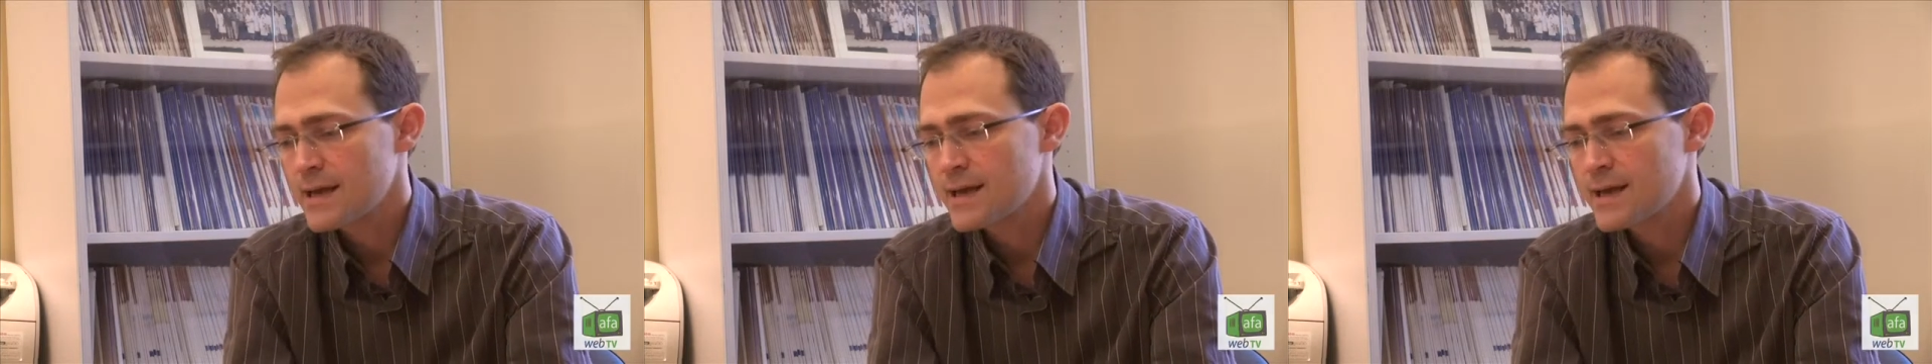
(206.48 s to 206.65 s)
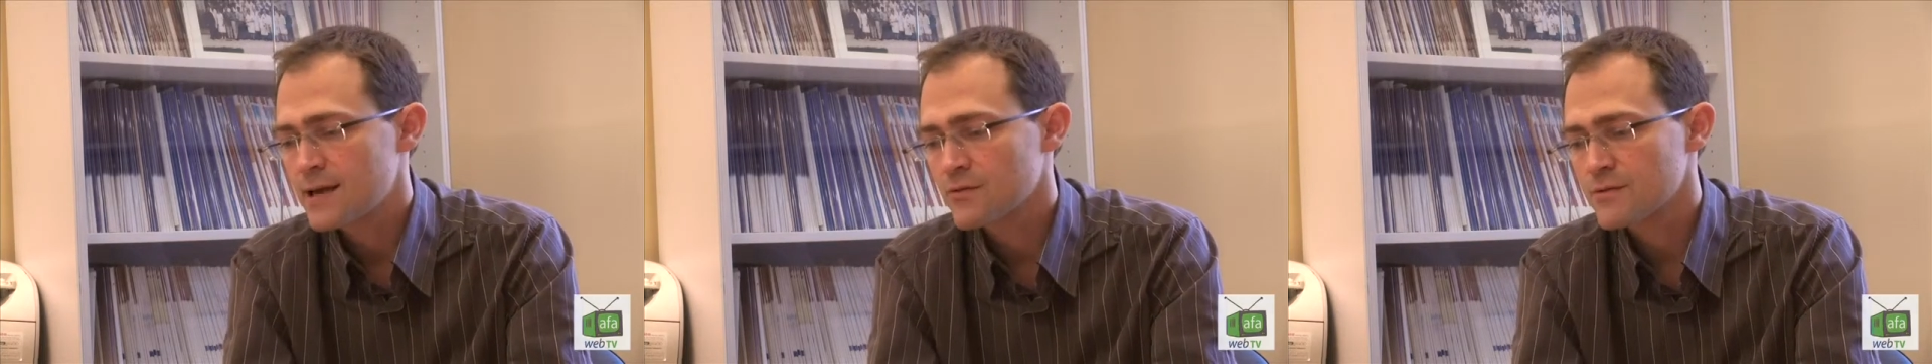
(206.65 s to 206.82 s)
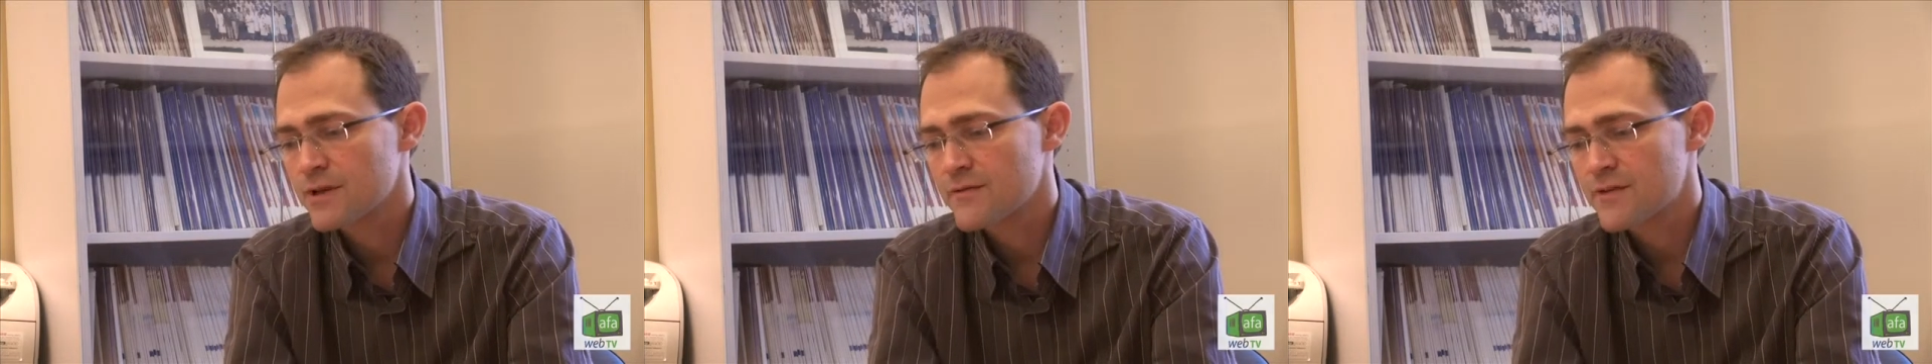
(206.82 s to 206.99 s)

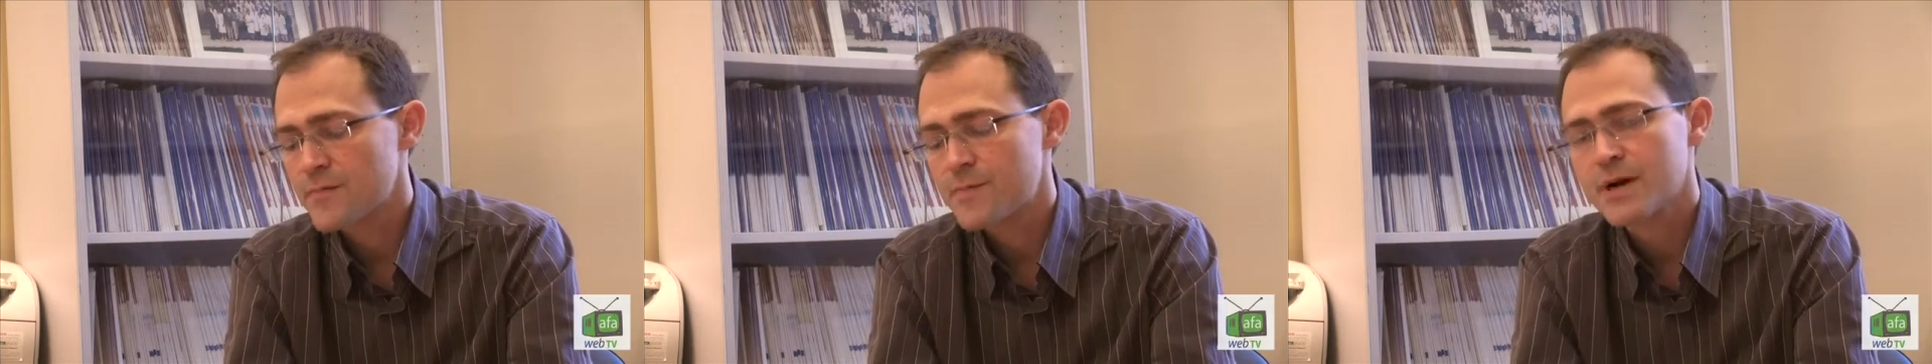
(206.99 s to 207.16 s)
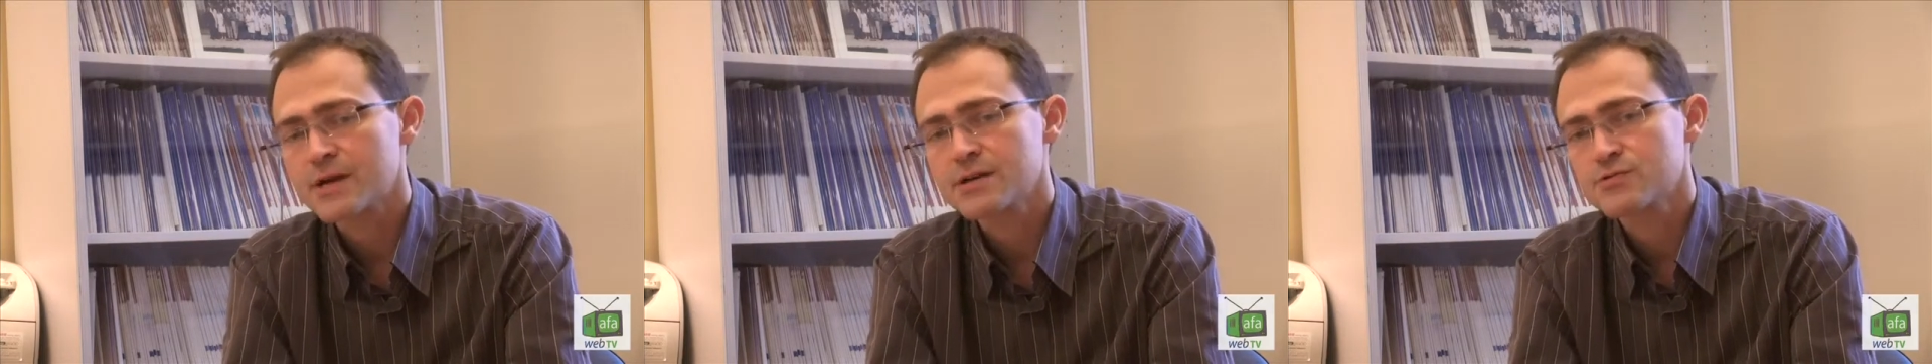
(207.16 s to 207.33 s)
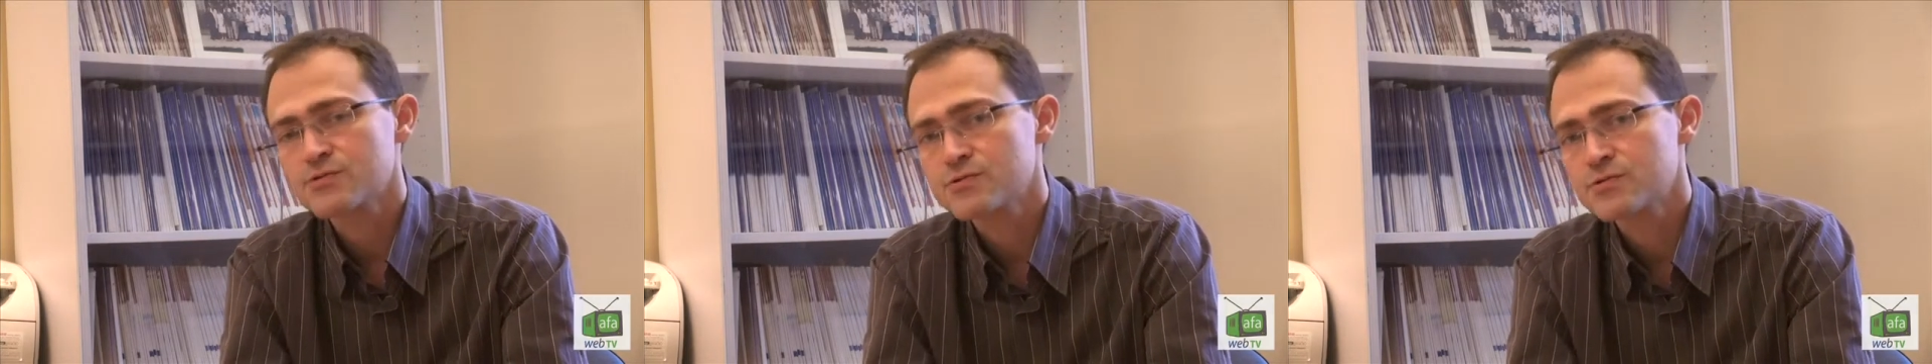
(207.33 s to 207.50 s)
et qu'on n'avait
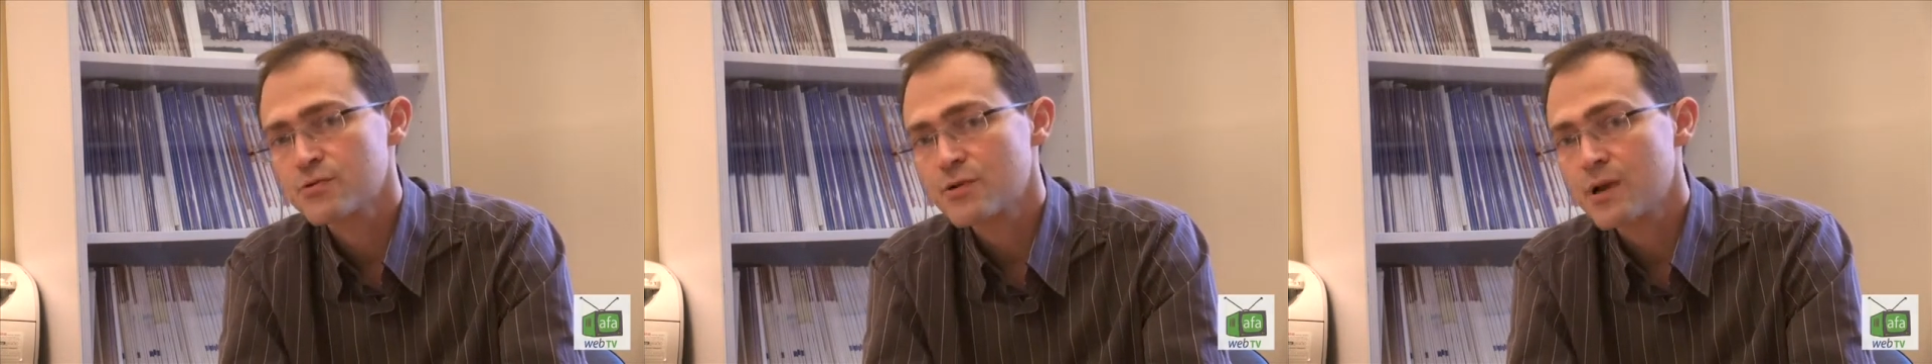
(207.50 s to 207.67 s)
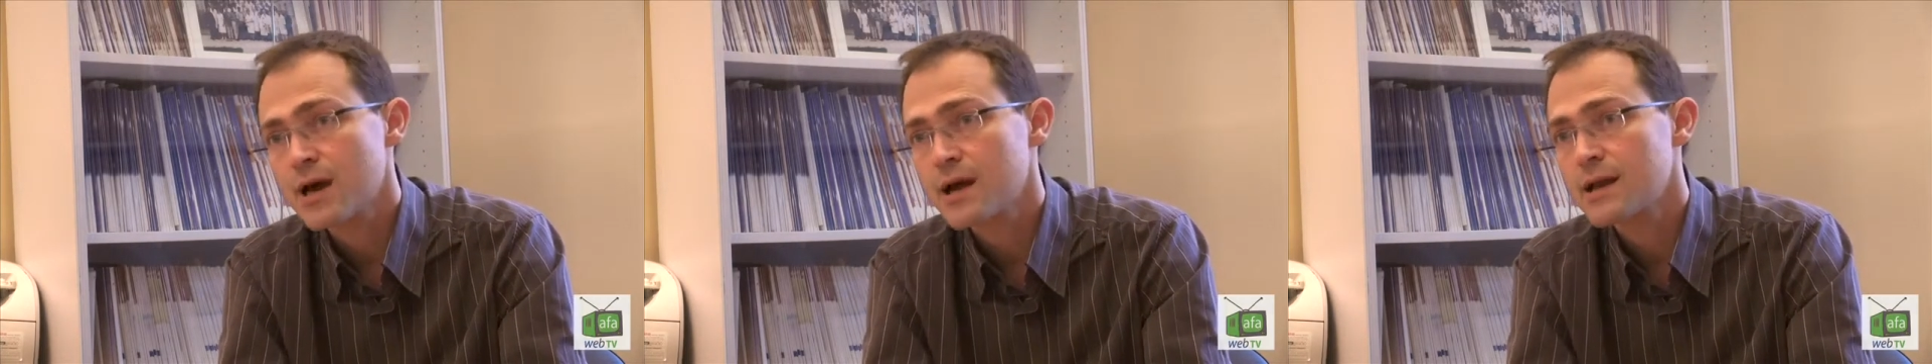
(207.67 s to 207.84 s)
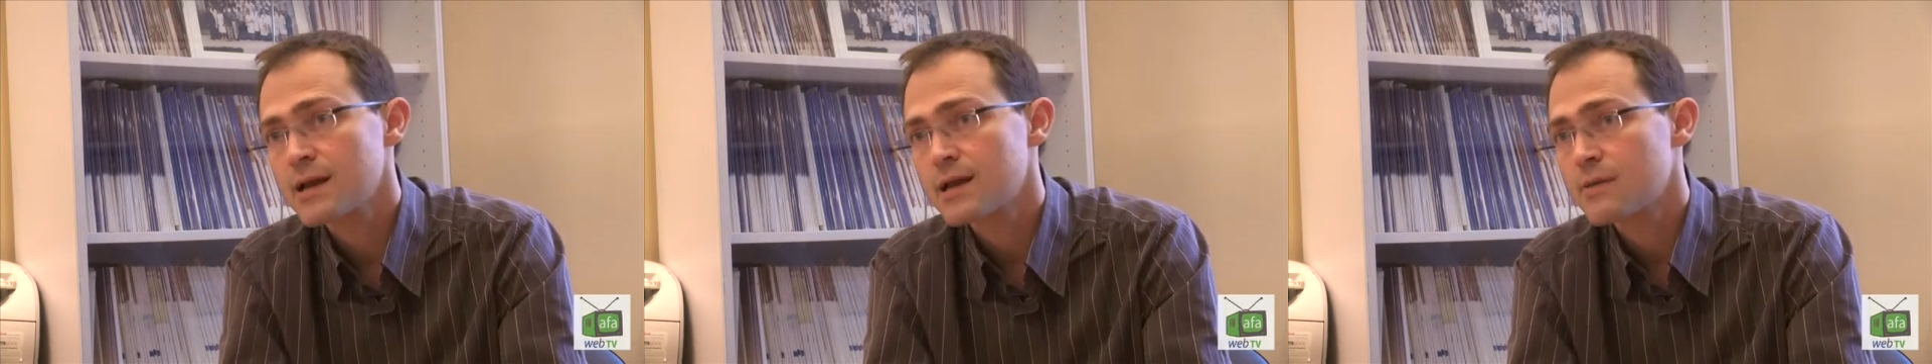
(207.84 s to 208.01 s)
pas
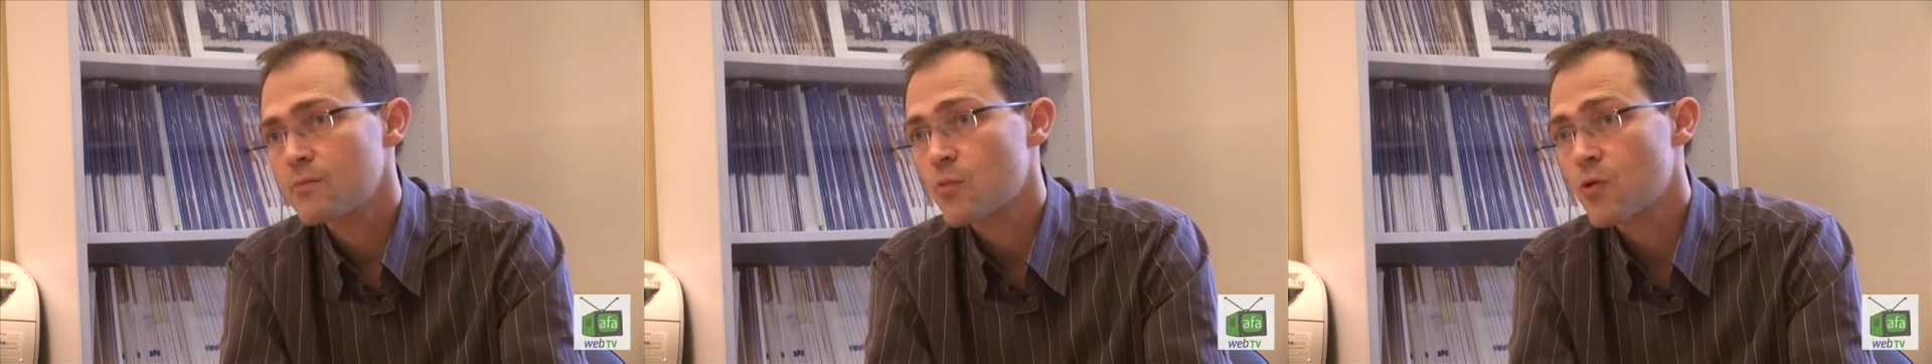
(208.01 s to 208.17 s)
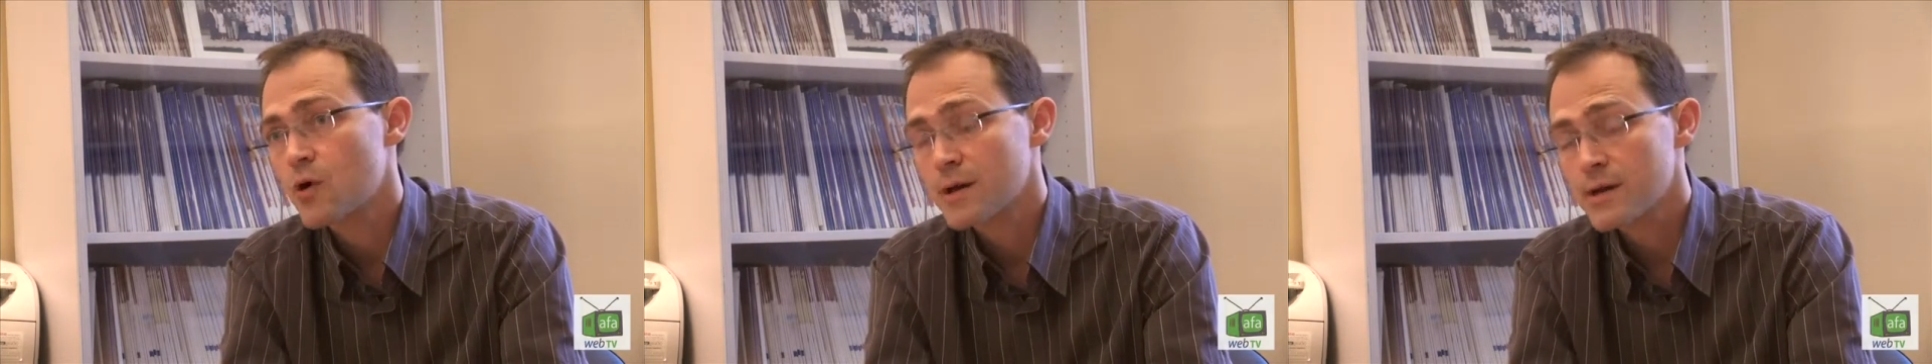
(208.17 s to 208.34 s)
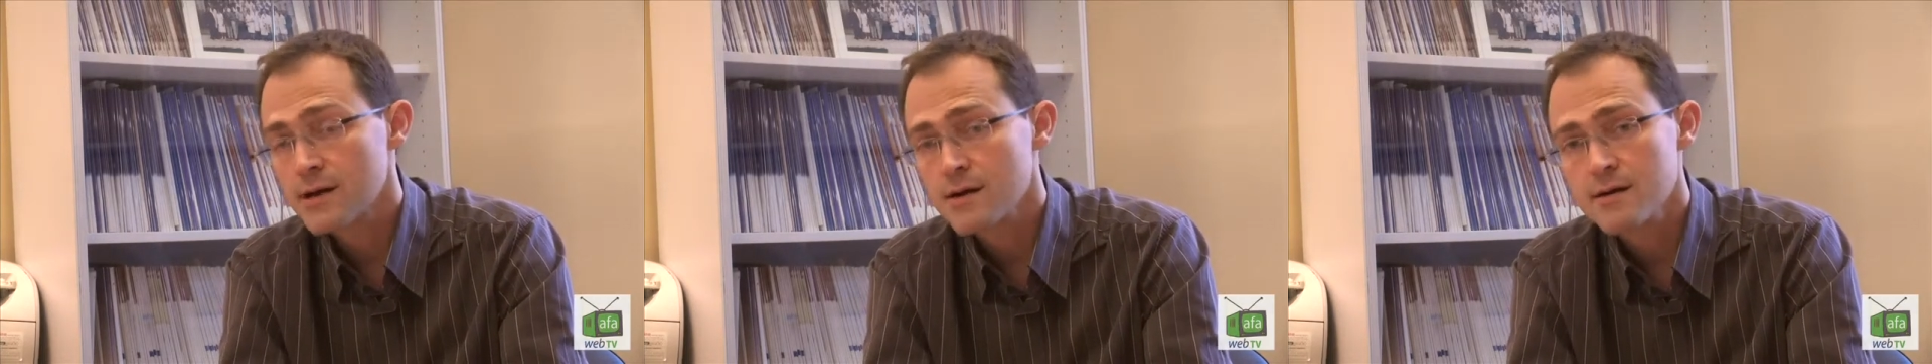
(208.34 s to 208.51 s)
jusque-là les
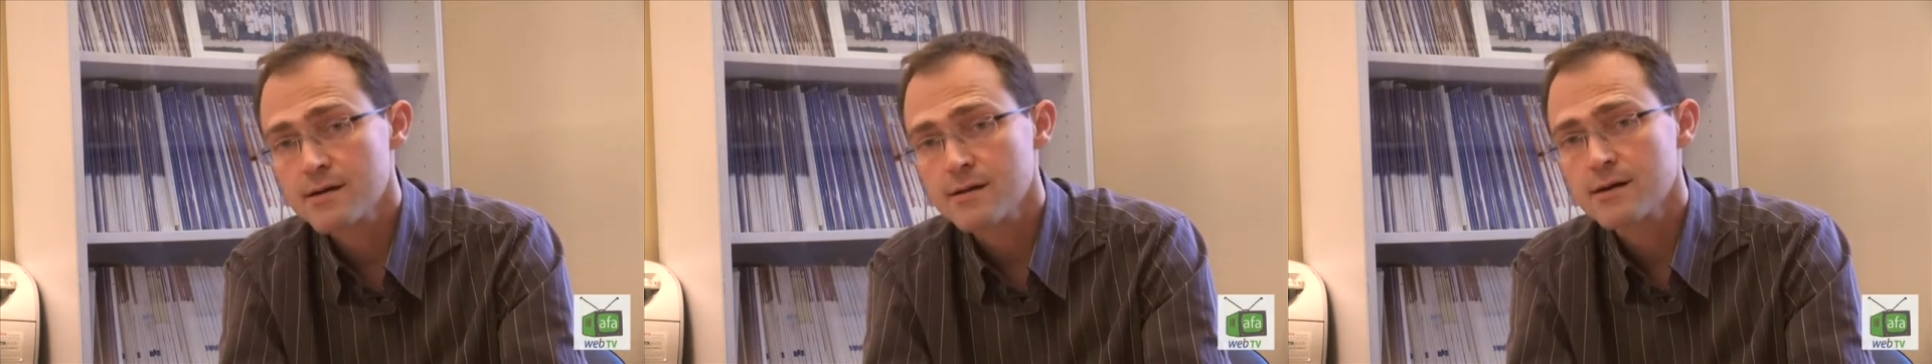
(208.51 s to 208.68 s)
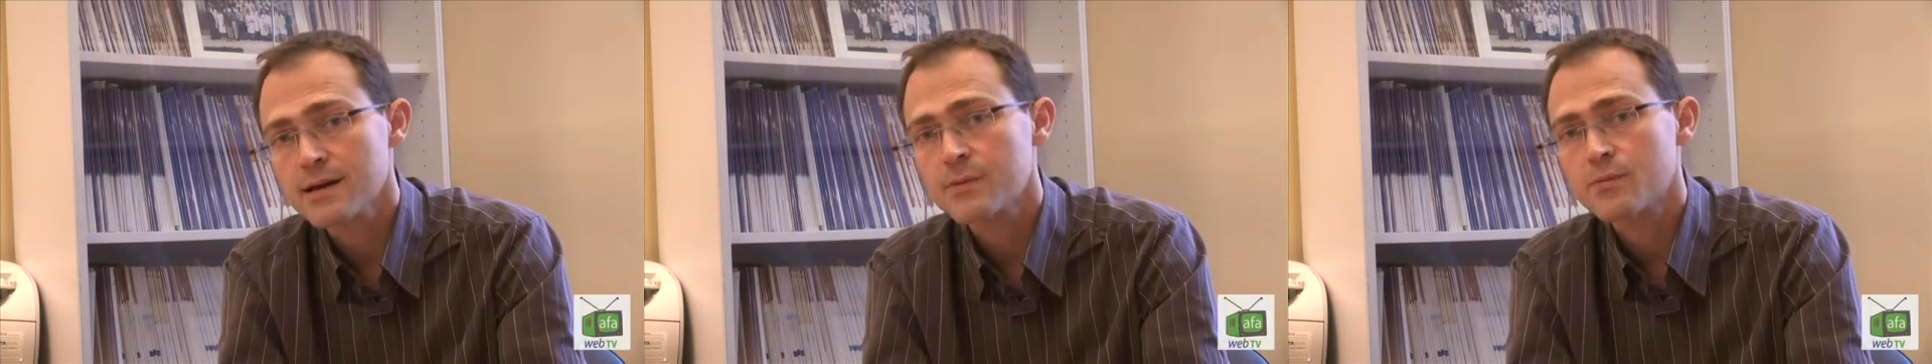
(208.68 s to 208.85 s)
moyens,